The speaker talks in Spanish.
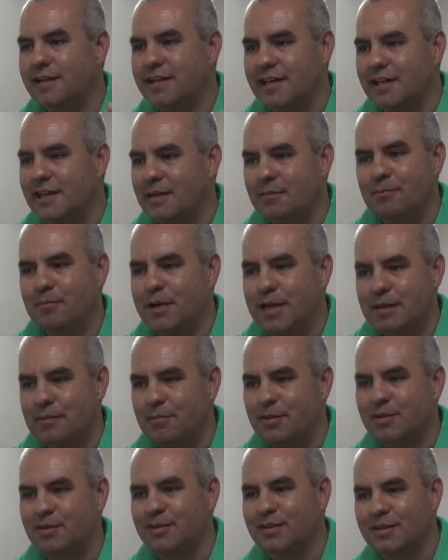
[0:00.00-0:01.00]
ganar el
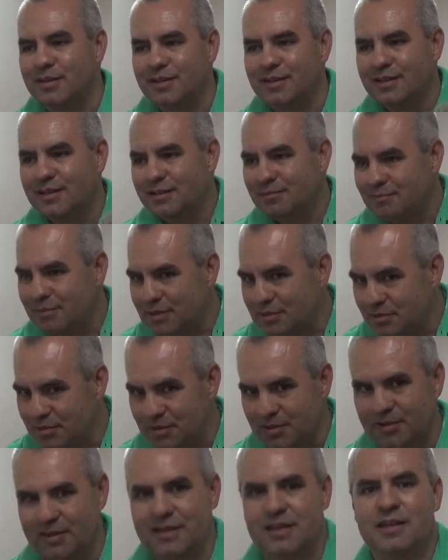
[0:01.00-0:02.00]
premio
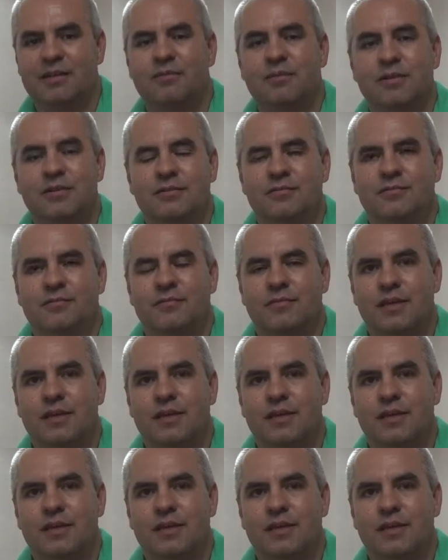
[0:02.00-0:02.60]
mayor, diríamos. ¿no?